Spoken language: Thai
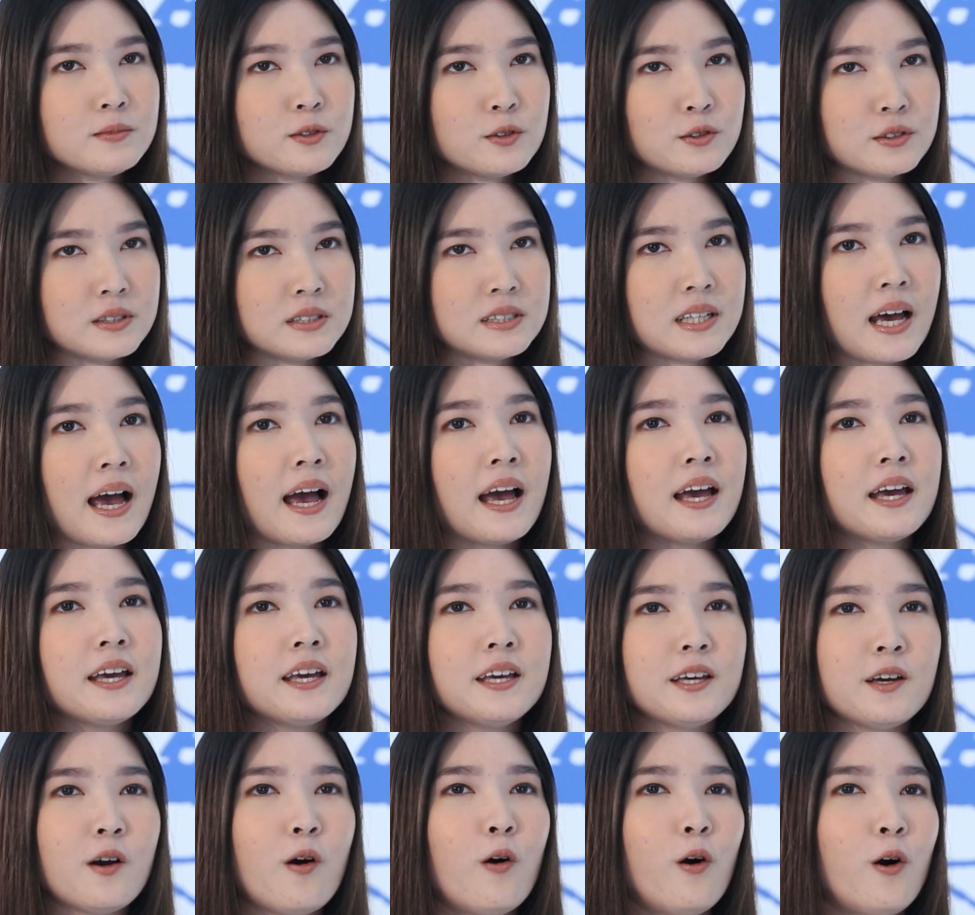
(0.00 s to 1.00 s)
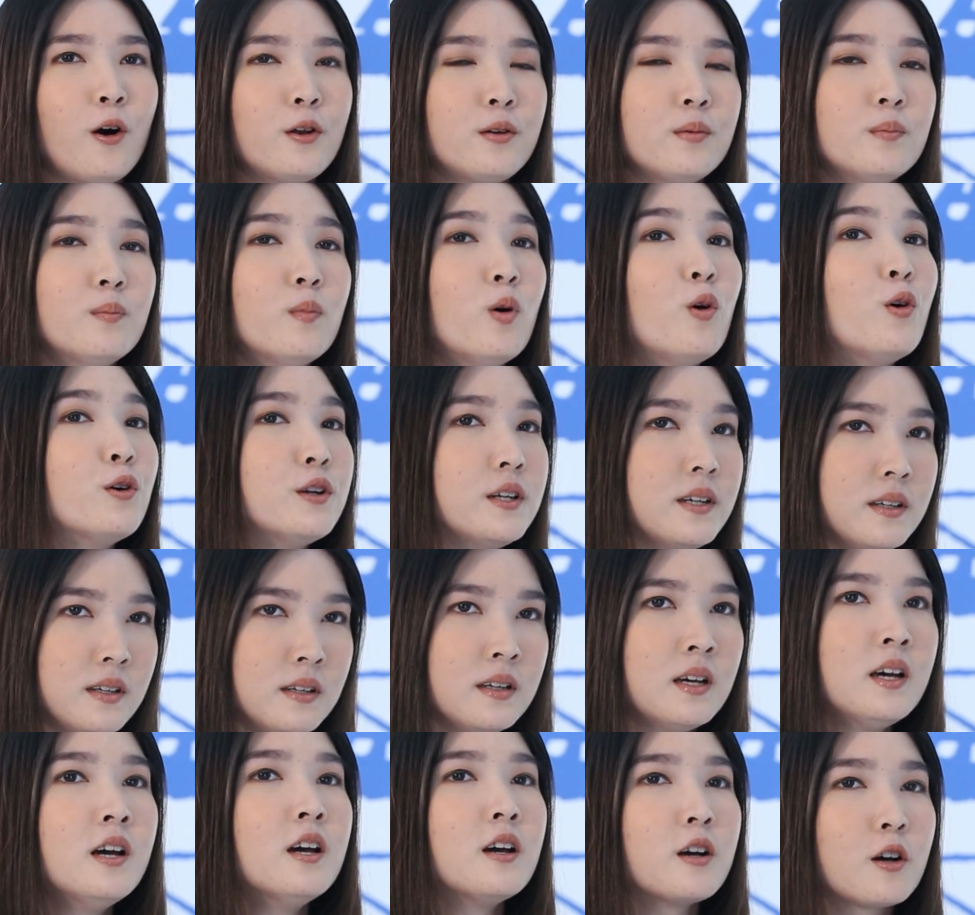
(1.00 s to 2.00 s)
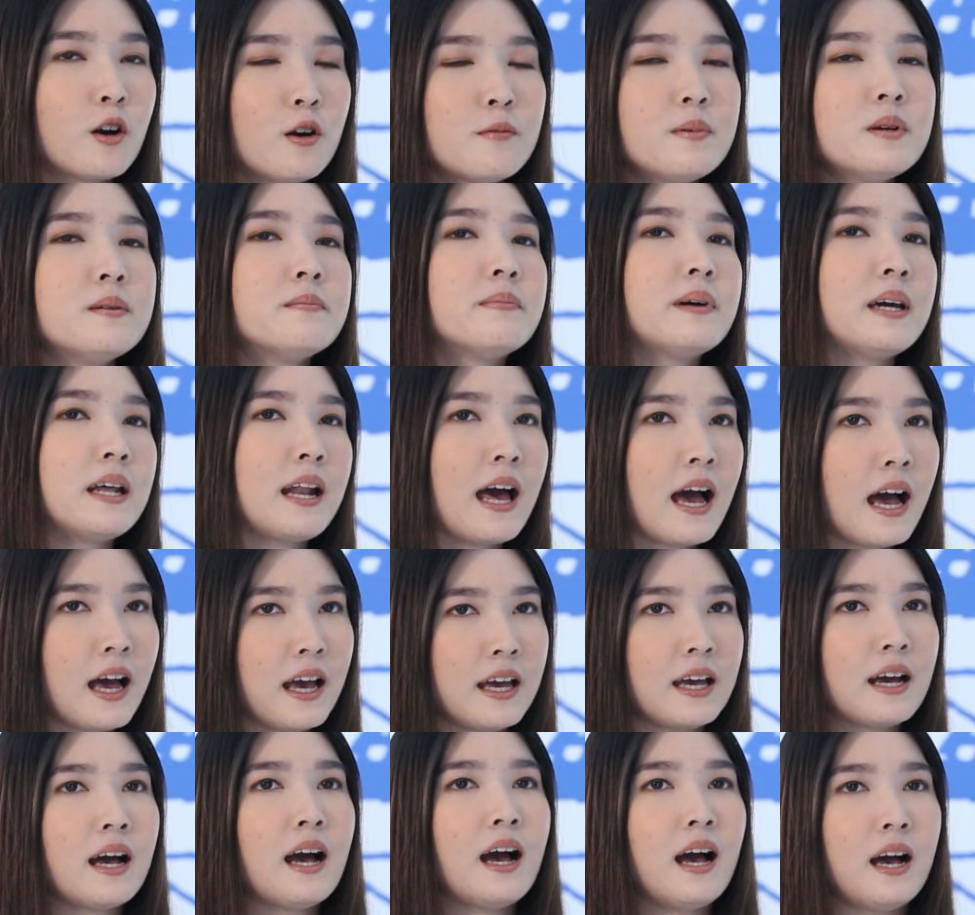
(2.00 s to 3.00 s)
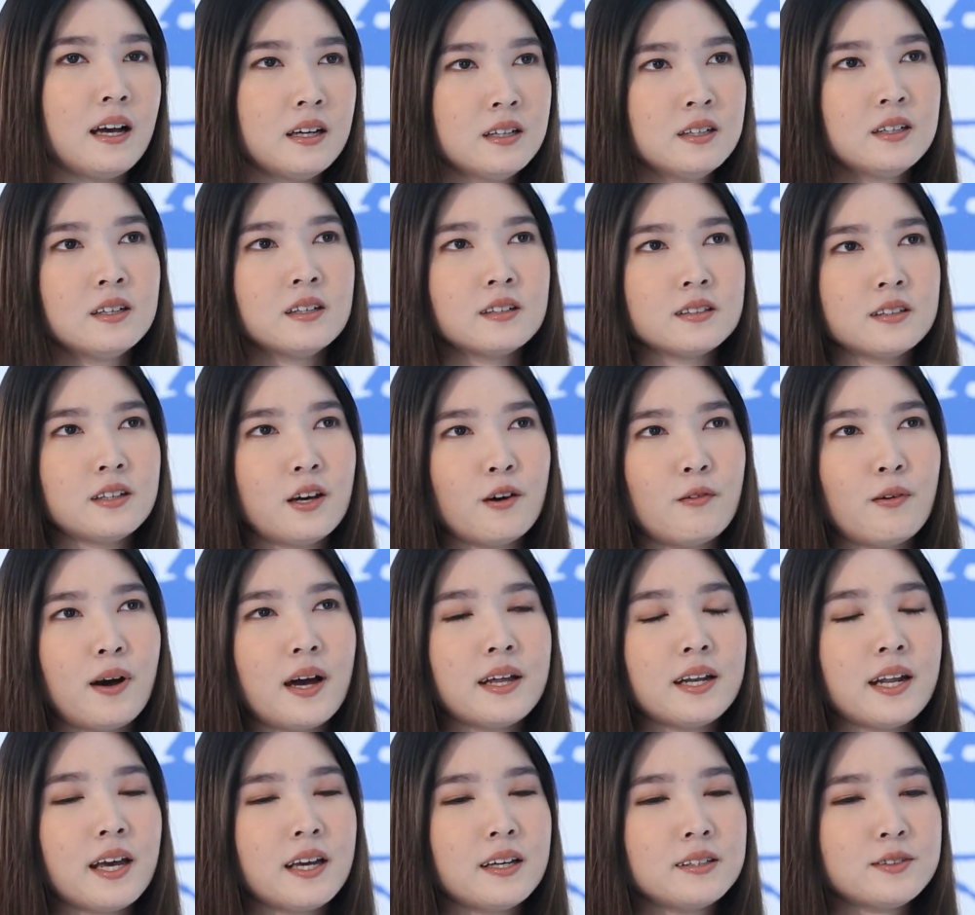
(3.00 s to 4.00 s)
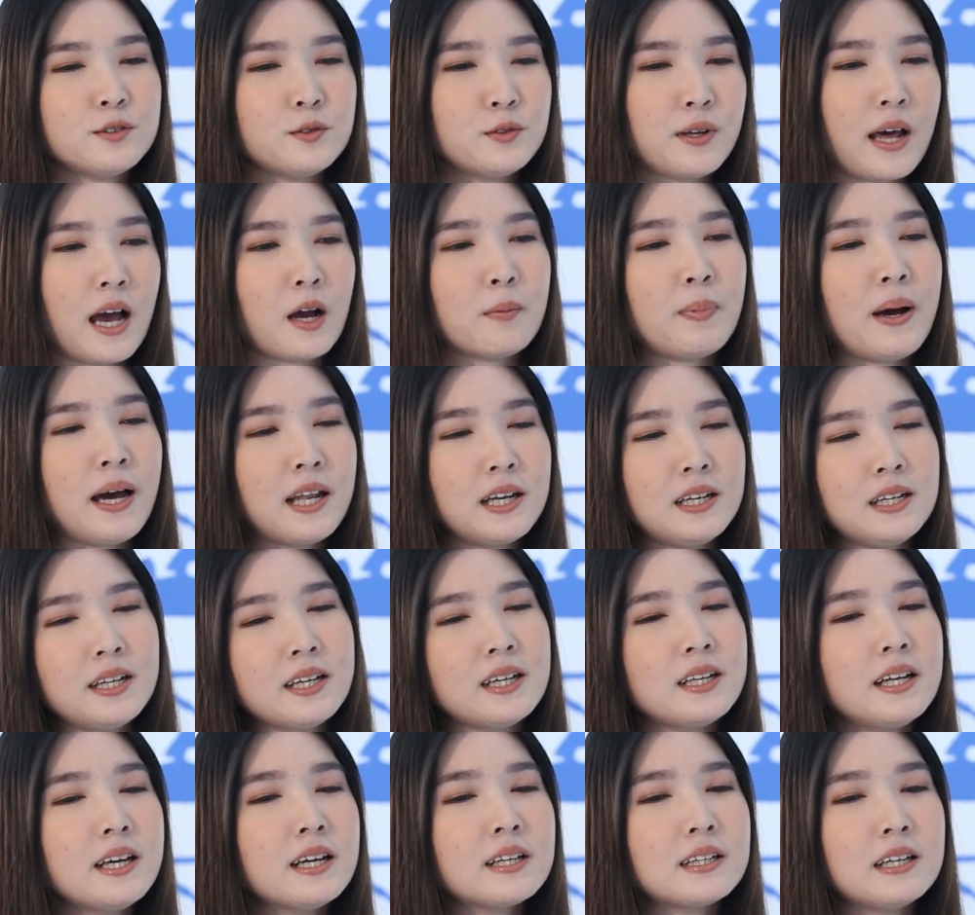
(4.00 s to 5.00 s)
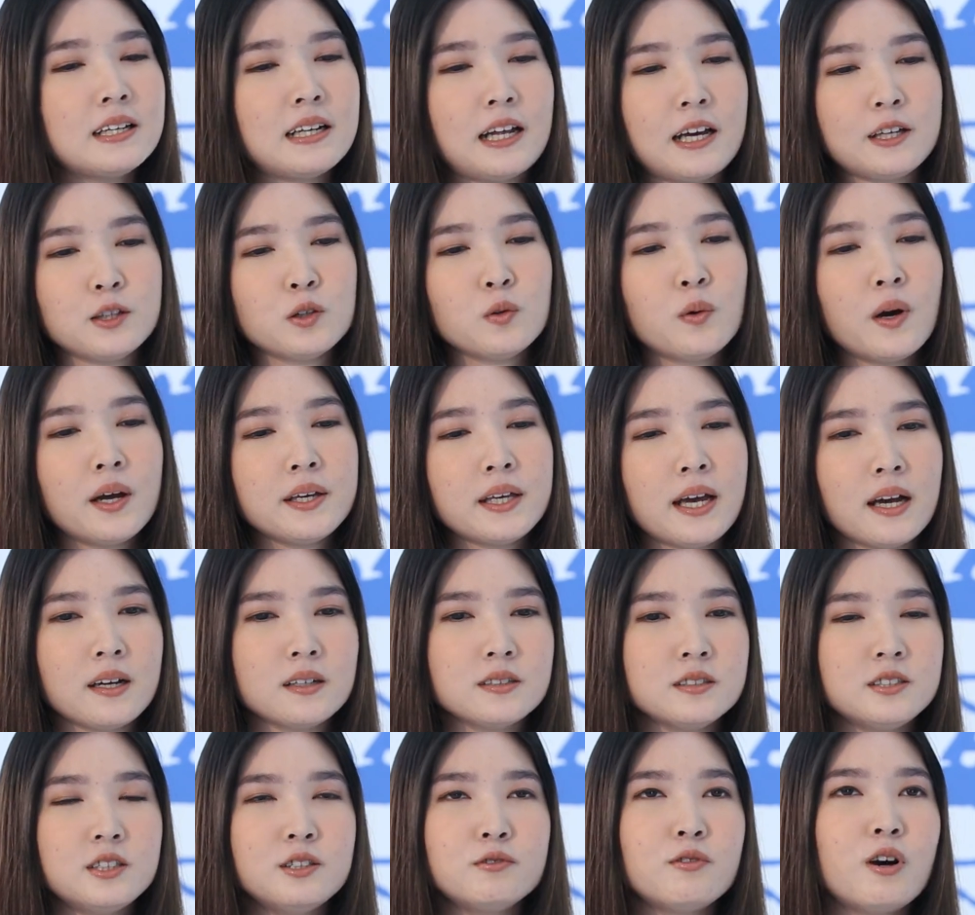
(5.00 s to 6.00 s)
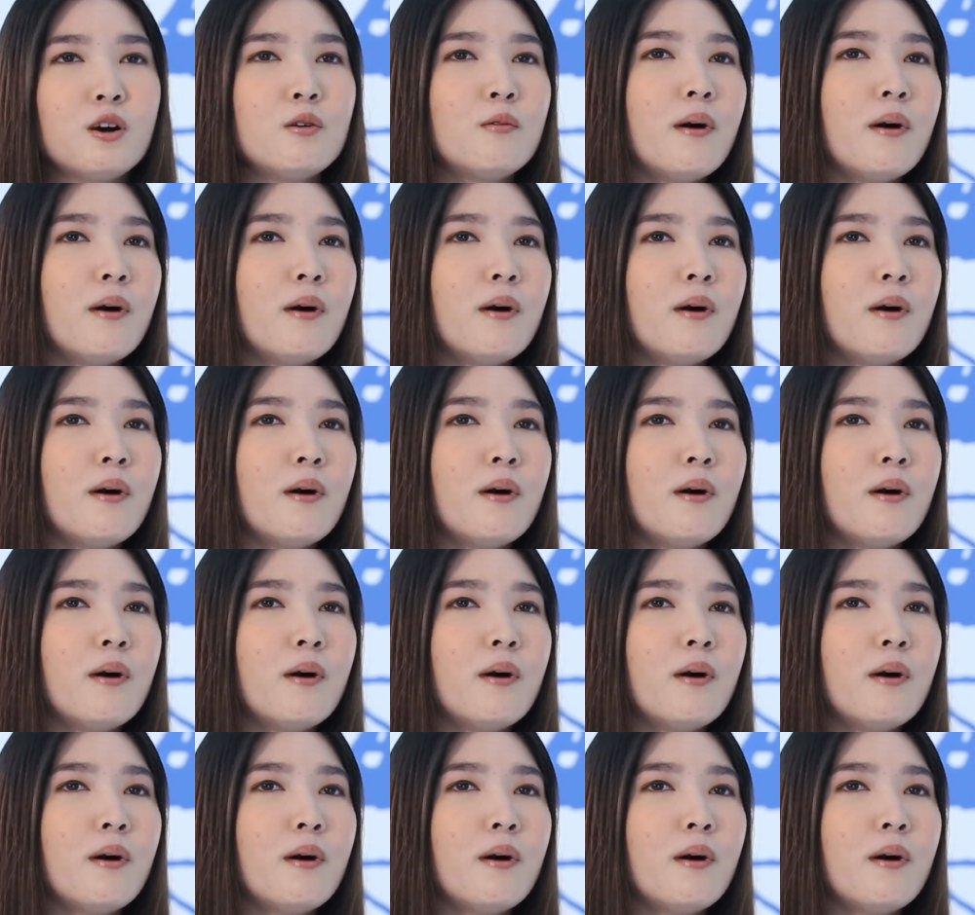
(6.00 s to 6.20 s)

มสนใจหอนบ่นก็เป็นไปได้ค่ะแต่ว่าในสุนัขพันธุ์เล็กๆหลายๆตัวอย่างชิวา